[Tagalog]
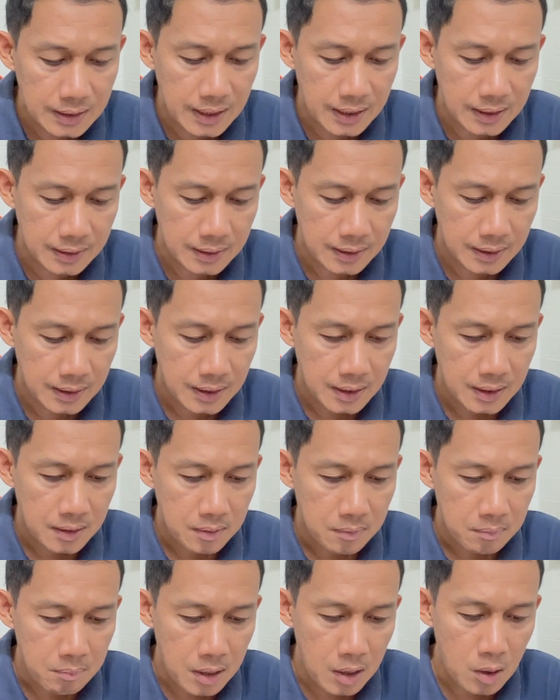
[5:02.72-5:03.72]
yan,
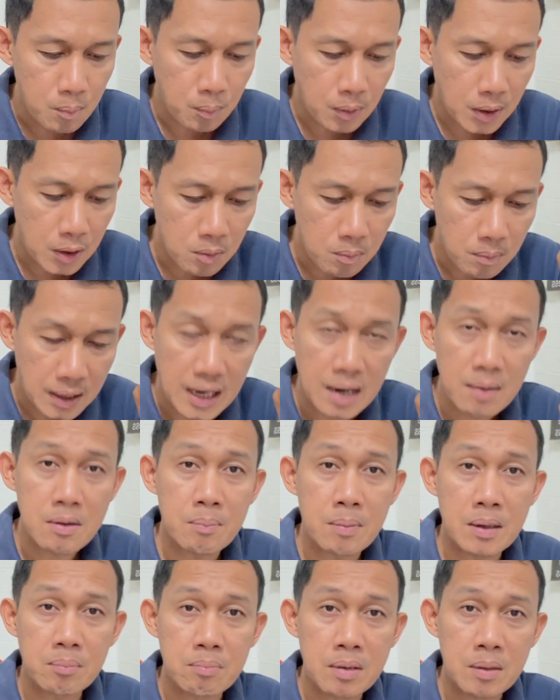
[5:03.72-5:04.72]
meron po kayong maraming
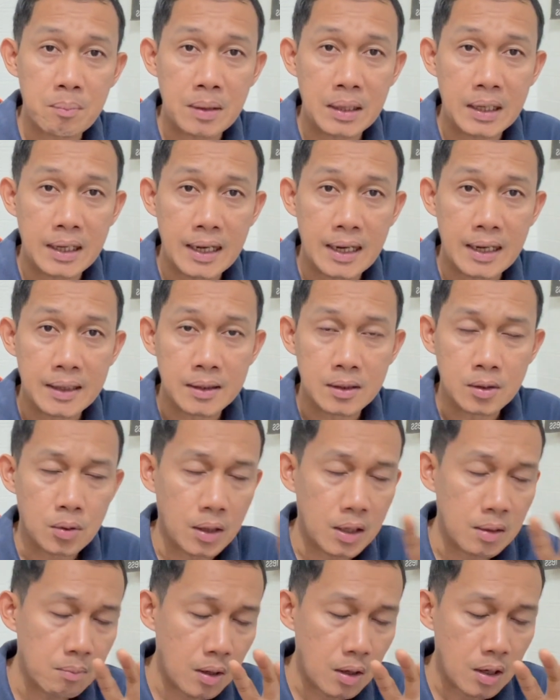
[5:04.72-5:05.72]
pagpipilian. So,
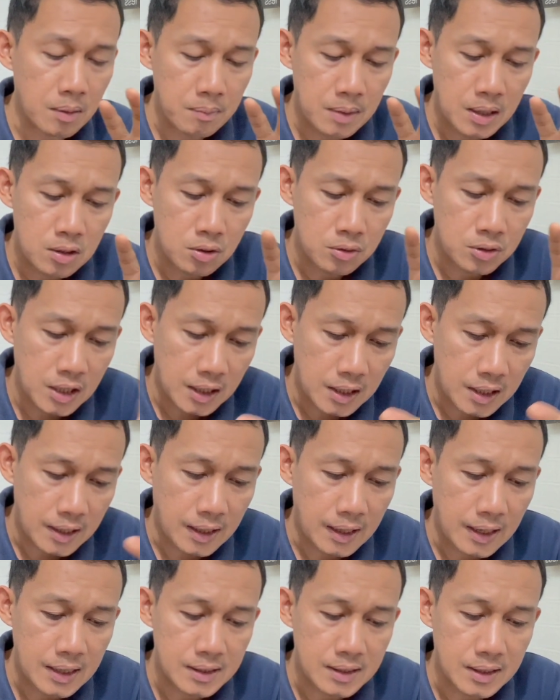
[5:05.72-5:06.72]
halimbawa, medyo
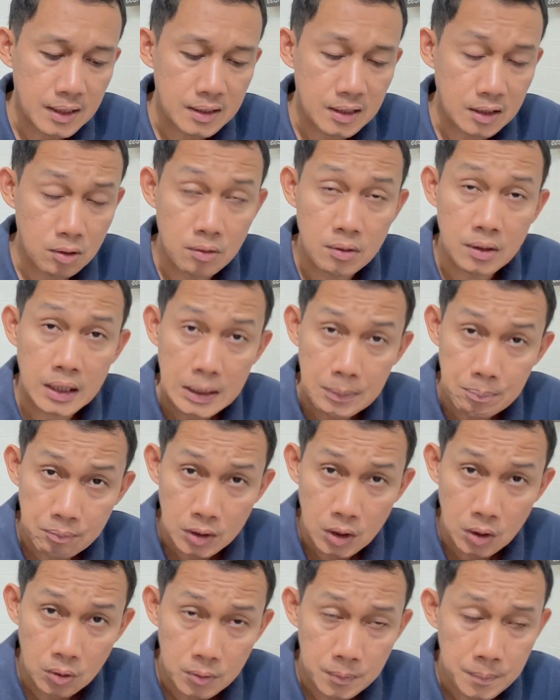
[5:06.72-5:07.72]
generalized kasi itong
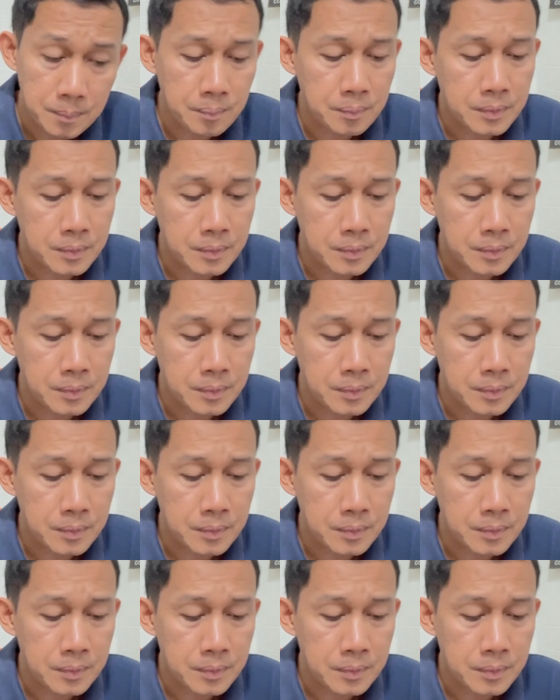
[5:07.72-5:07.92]
crypto.